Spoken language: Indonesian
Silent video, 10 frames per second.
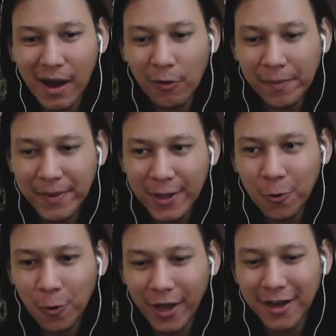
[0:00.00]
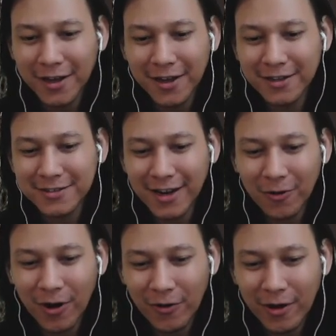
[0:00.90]
sama Awe Piko ya.
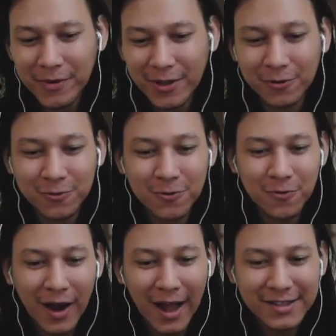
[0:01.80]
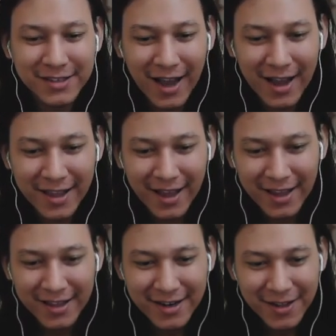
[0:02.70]
Lalu Awe Piko, tunggu aja
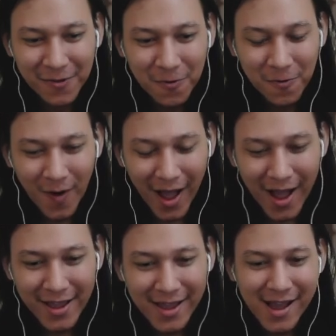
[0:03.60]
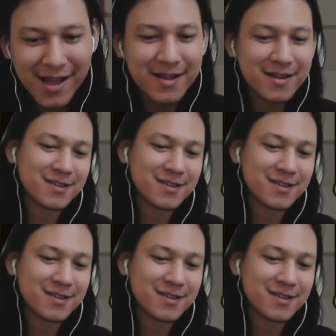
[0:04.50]
ya. Ini gua ya.